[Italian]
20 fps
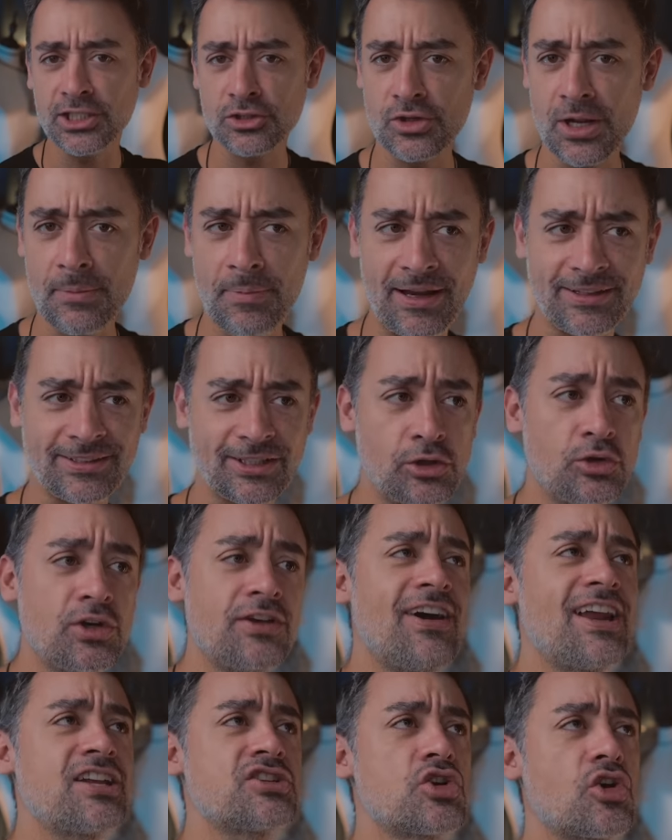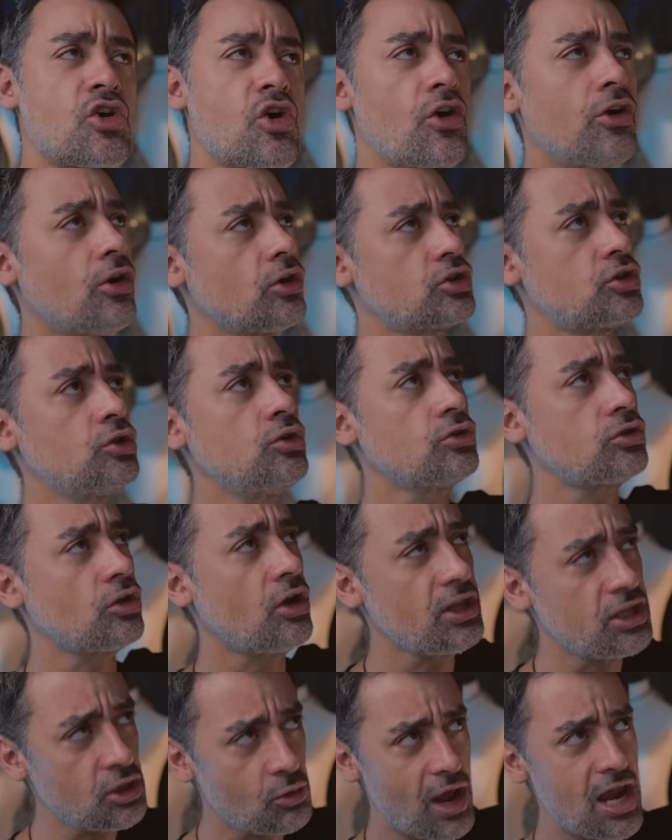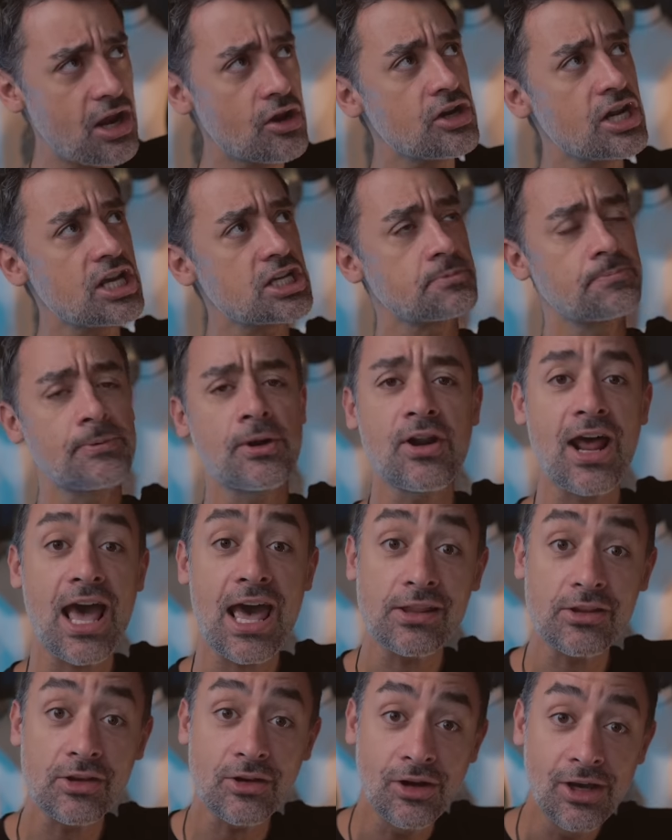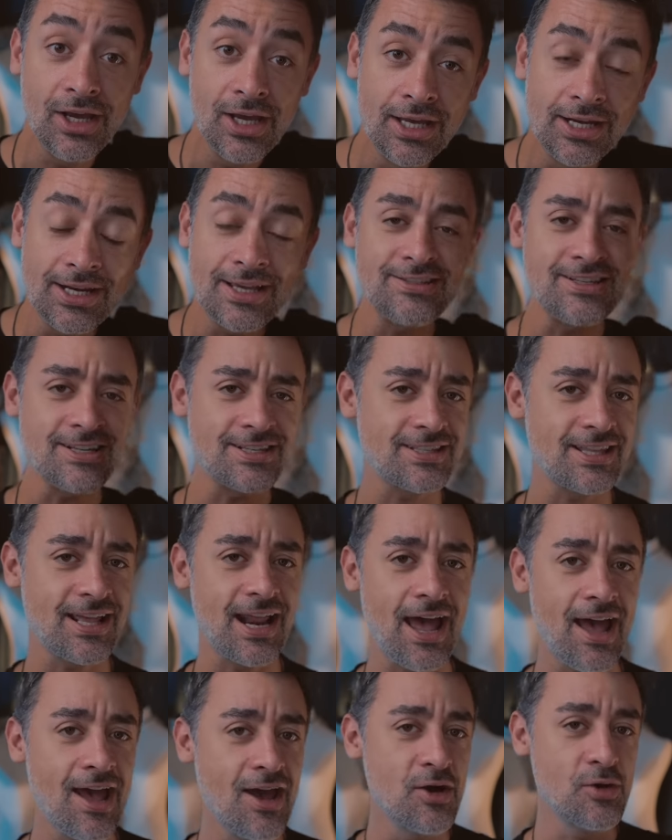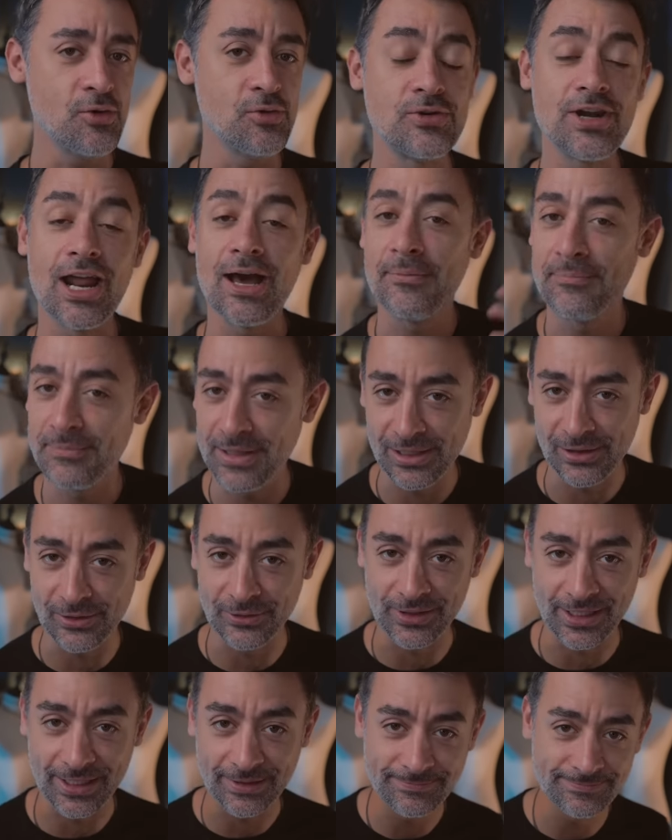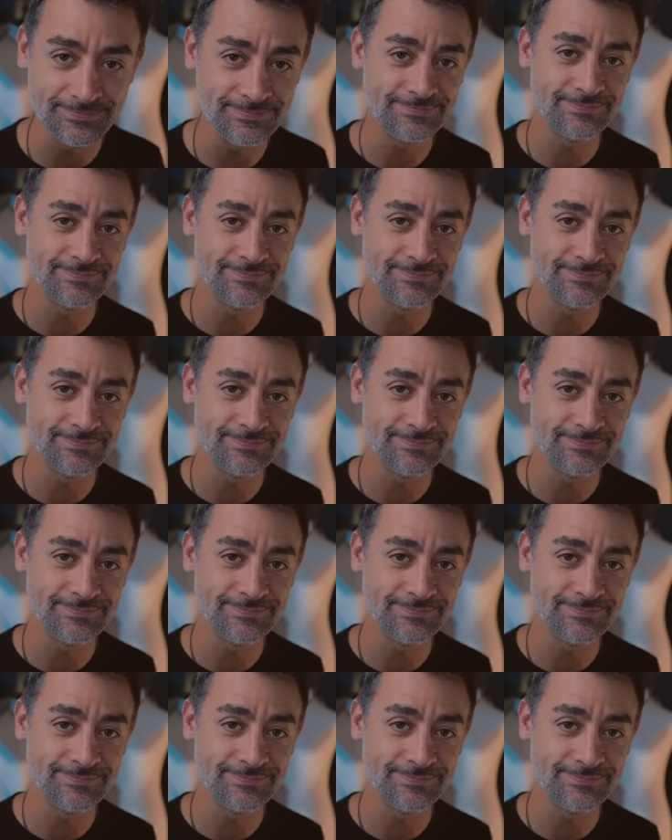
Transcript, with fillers: nessuna parte dell'universo conosciuto di quello inesplorato ne esisterà una migliore. Hm?